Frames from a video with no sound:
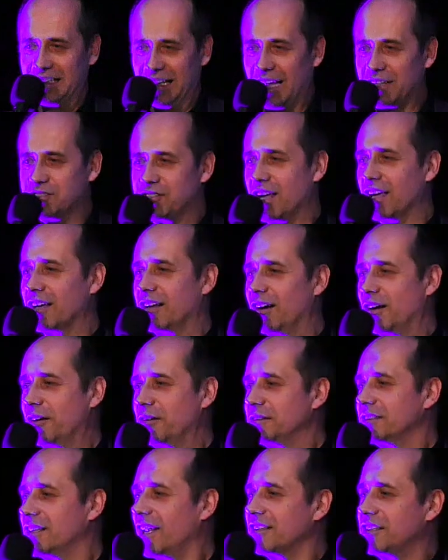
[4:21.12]
Dlaczego?
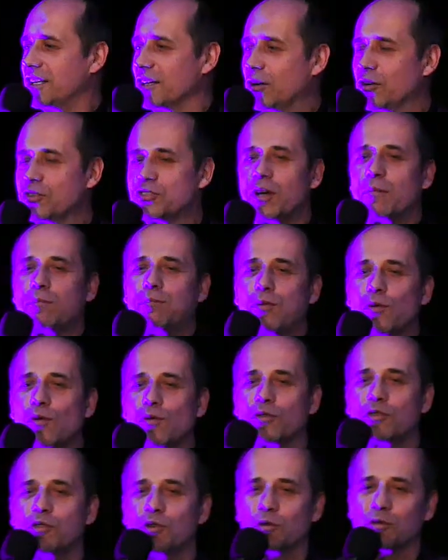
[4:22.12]
Dlatego, że
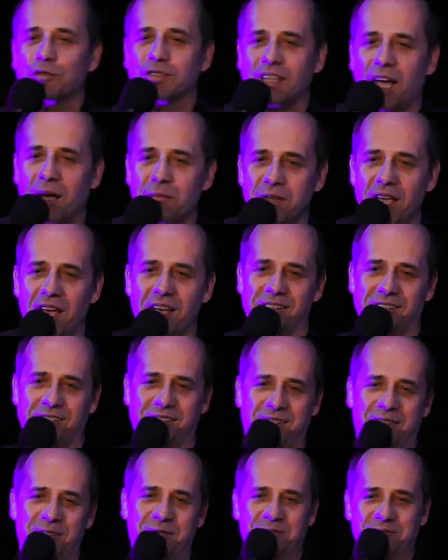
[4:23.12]
Bóg już tam
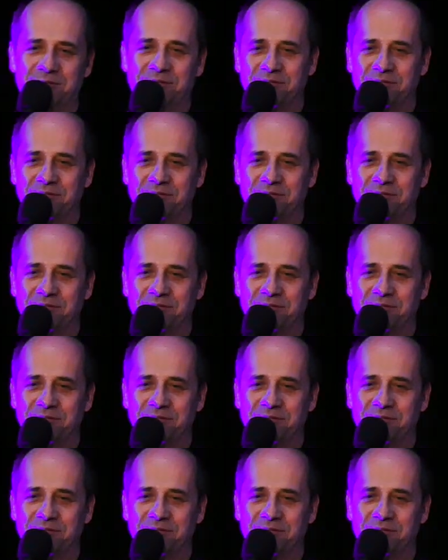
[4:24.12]
jest.